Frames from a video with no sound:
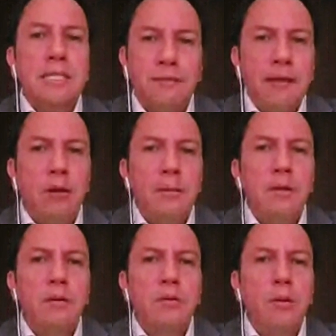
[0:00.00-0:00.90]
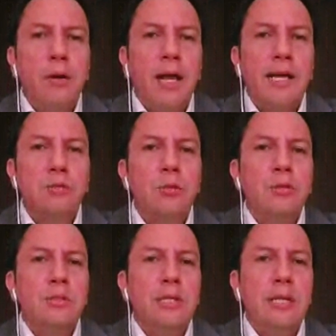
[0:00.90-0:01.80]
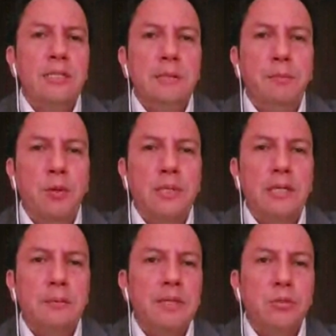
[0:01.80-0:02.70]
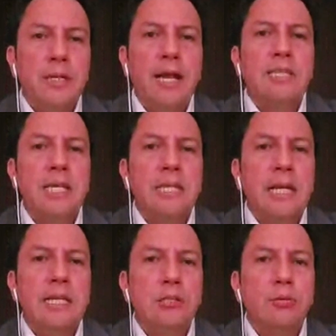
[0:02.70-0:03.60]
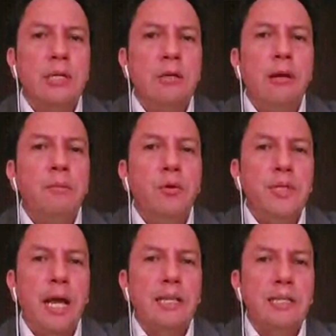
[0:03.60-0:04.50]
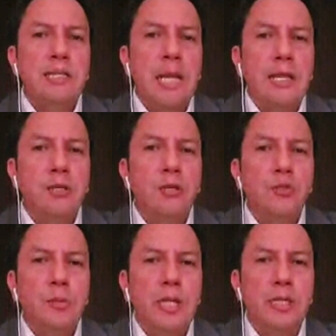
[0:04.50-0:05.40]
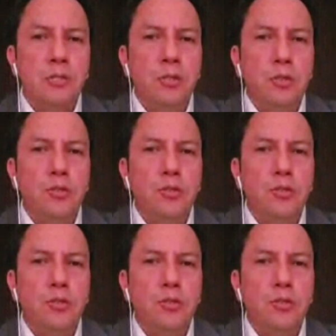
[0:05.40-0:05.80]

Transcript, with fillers: Este fenómeno, en todo caso, es importante mencionar, ya se registró a nivel mundial desde el año 2018.